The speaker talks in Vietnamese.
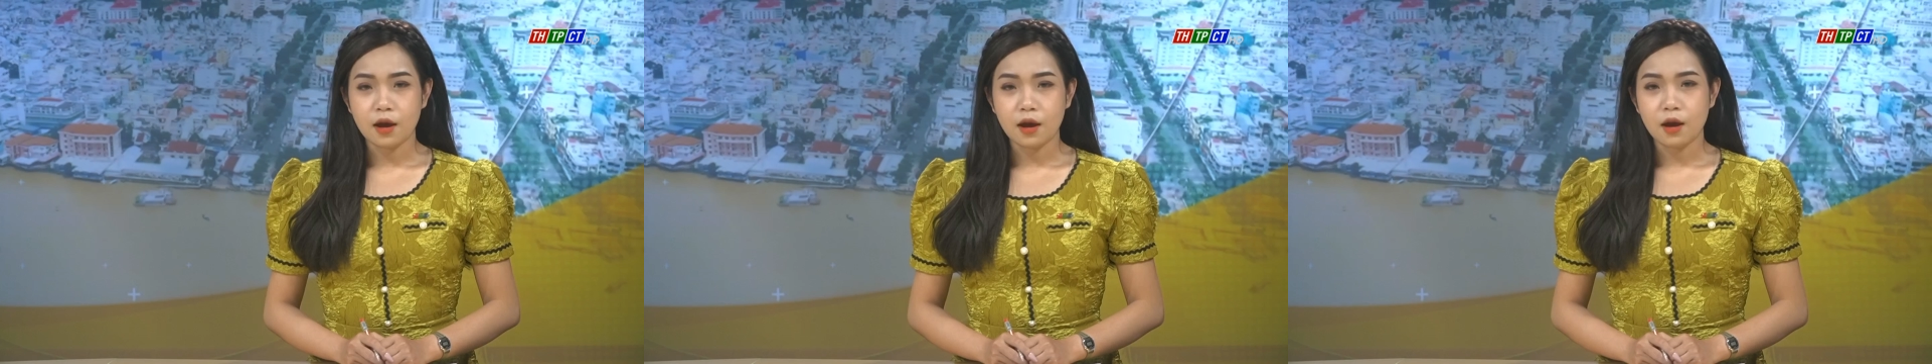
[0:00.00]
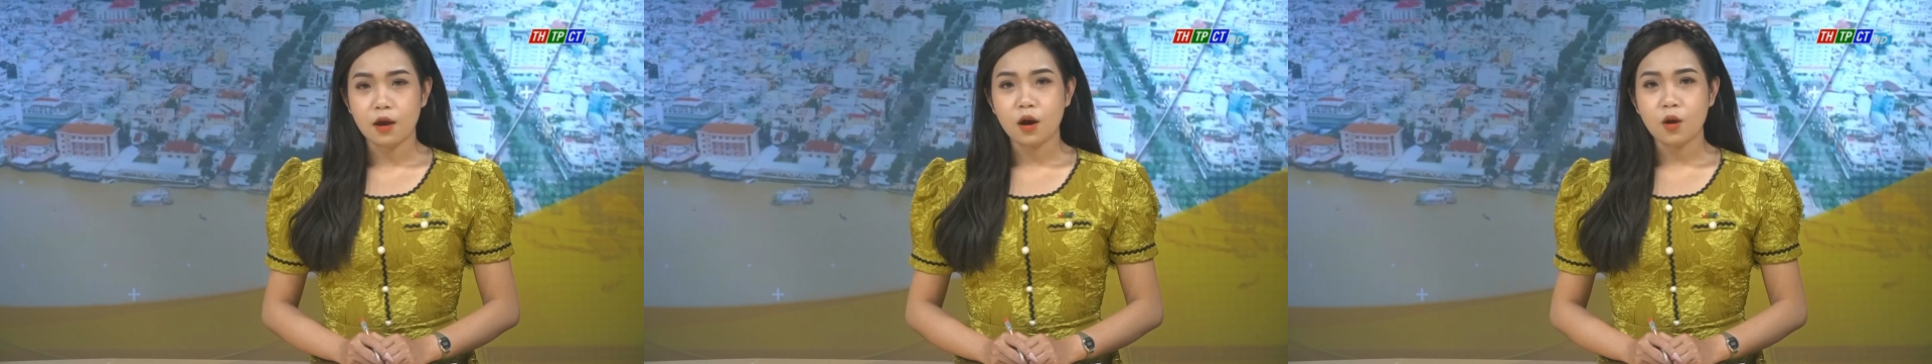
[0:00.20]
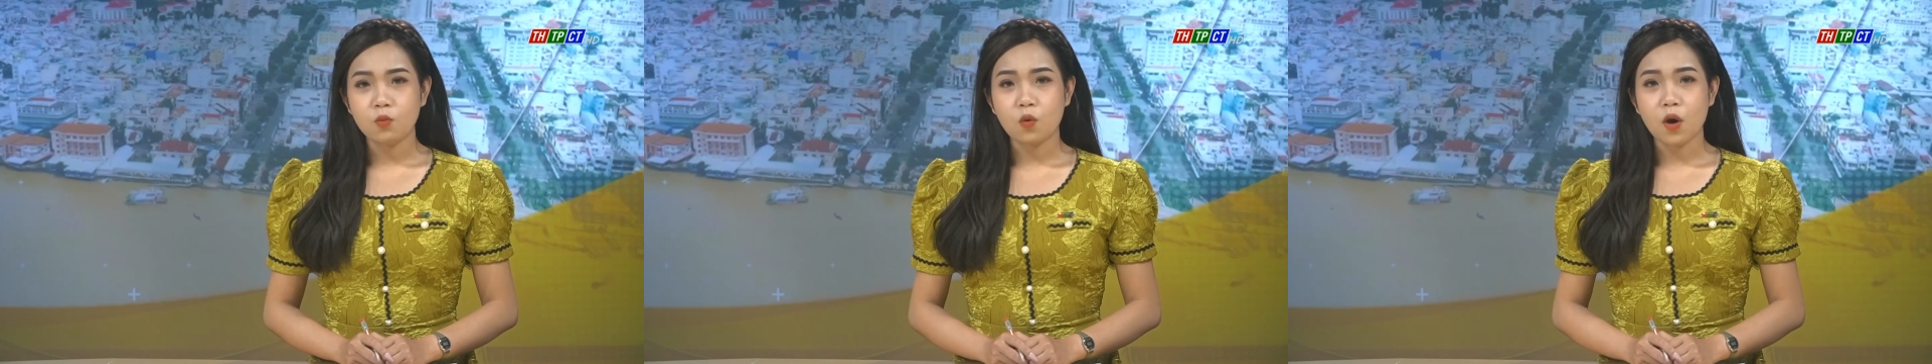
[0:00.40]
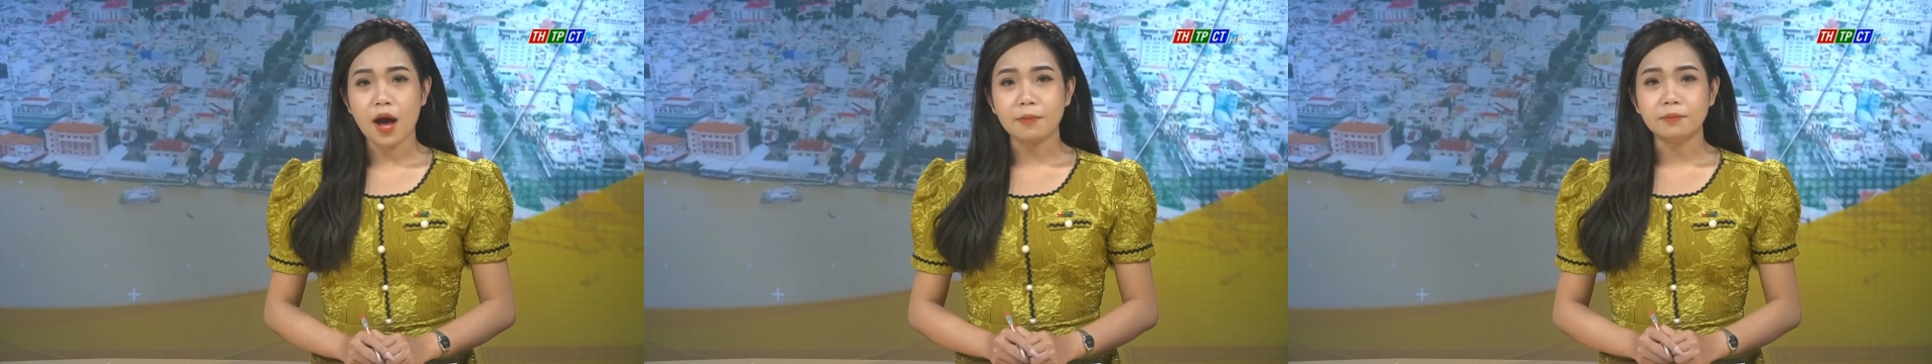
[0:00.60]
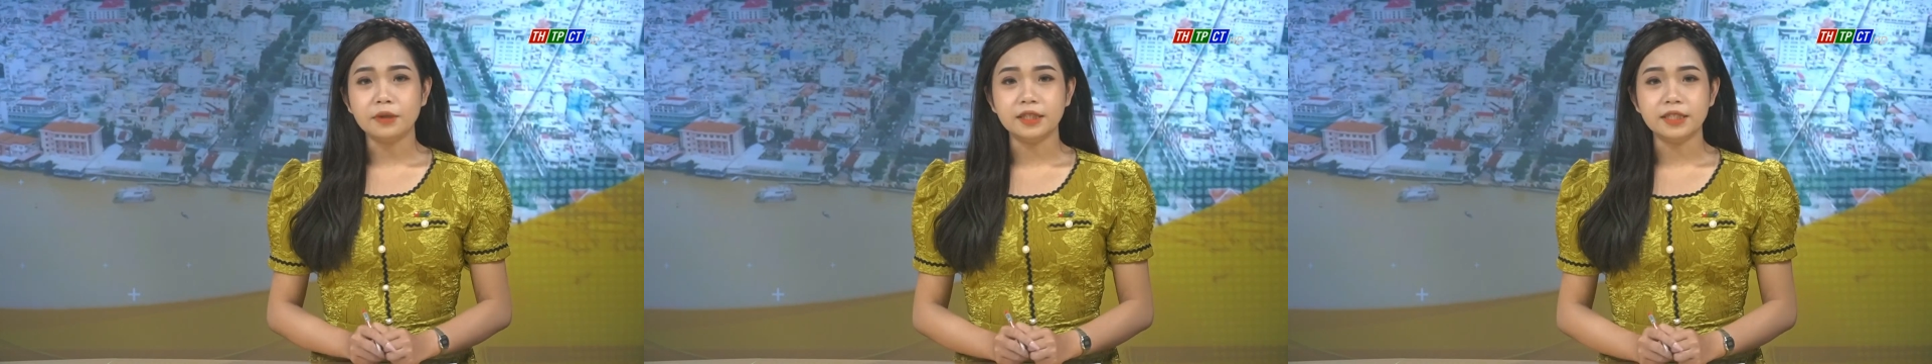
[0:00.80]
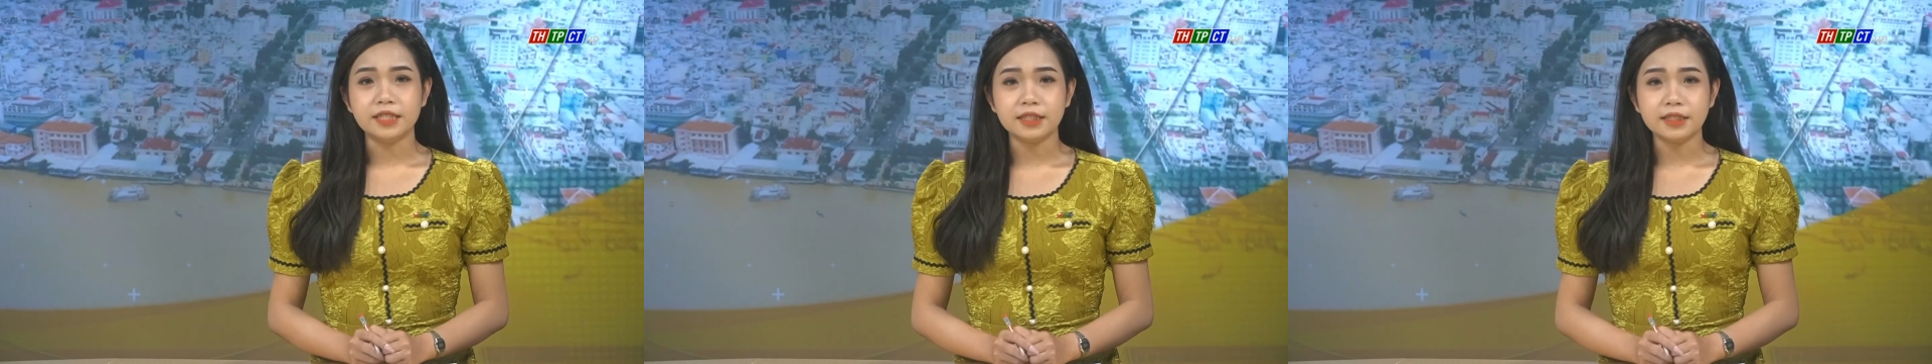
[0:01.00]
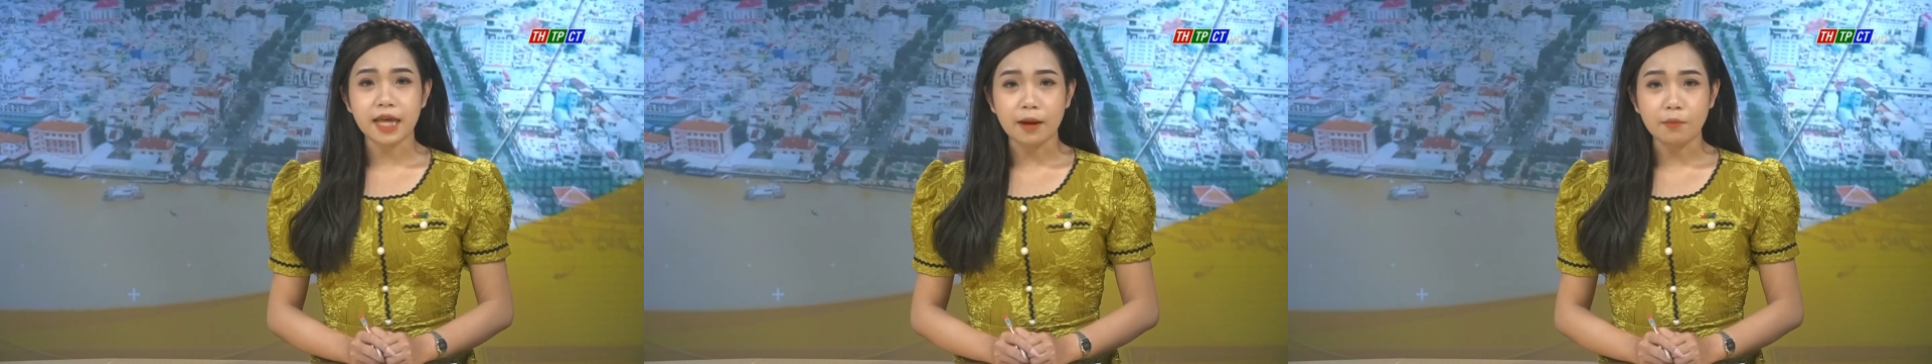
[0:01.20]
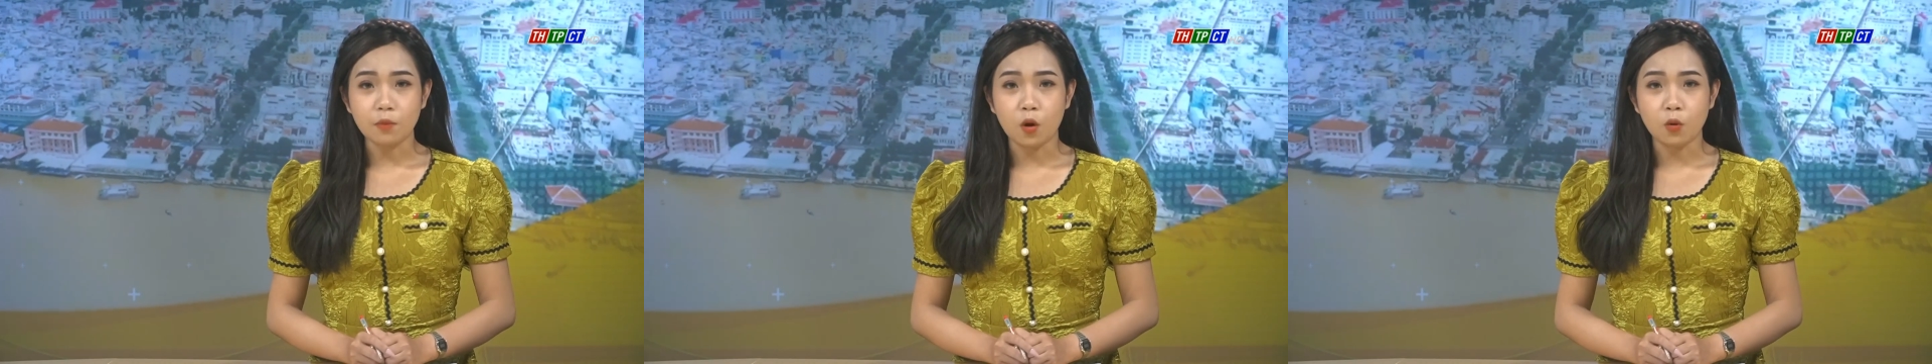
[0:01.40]
Hôm qua mười chín
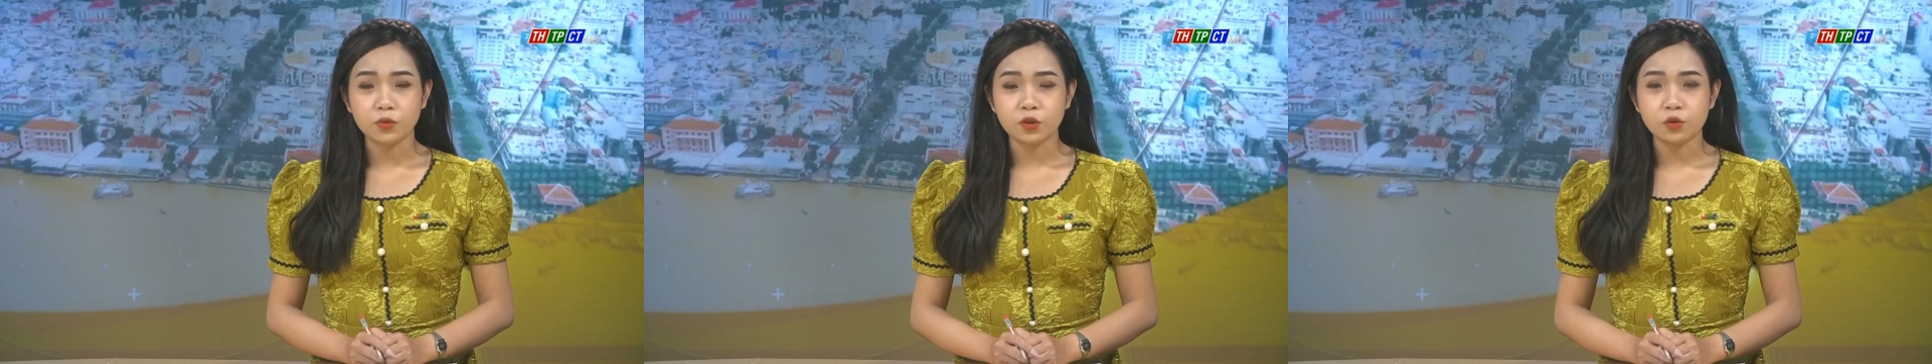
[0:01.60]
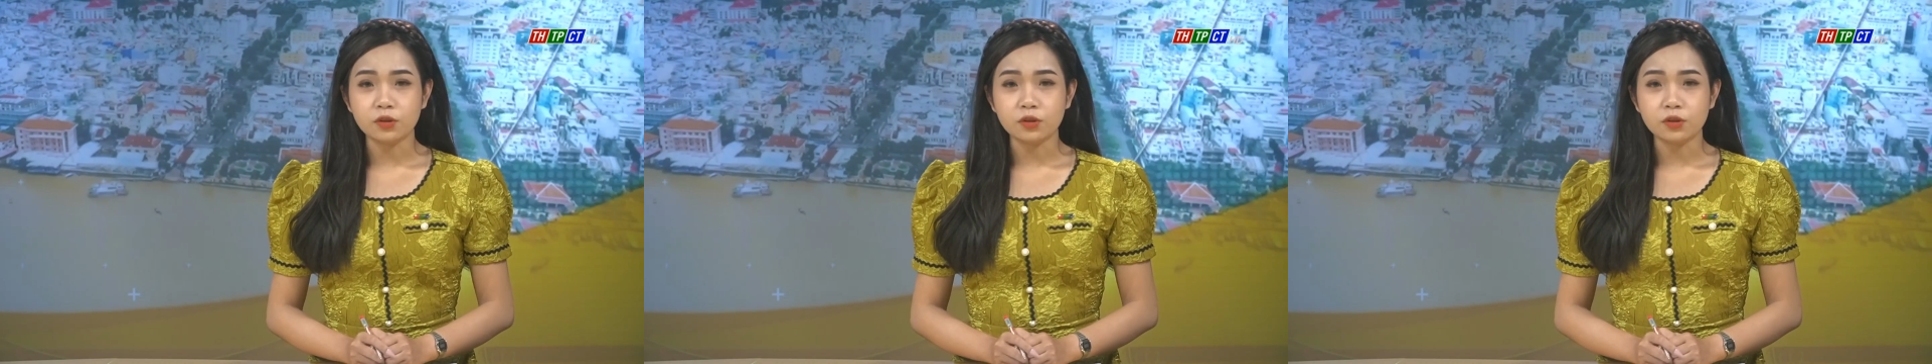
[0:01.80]
tháng một,